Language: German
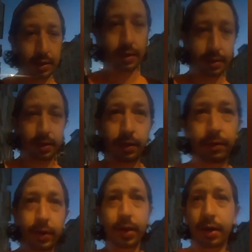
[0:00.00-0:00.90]
jetzt gehen
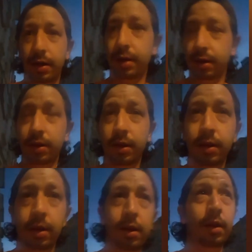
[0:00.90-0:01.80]
wir wieder
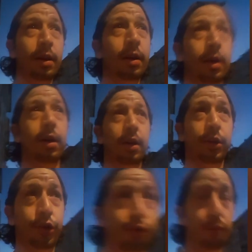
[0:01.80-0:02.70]

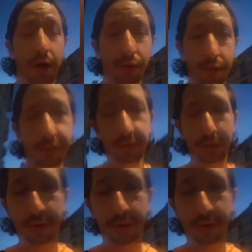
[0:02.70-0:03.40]
Richtung Bahnhof in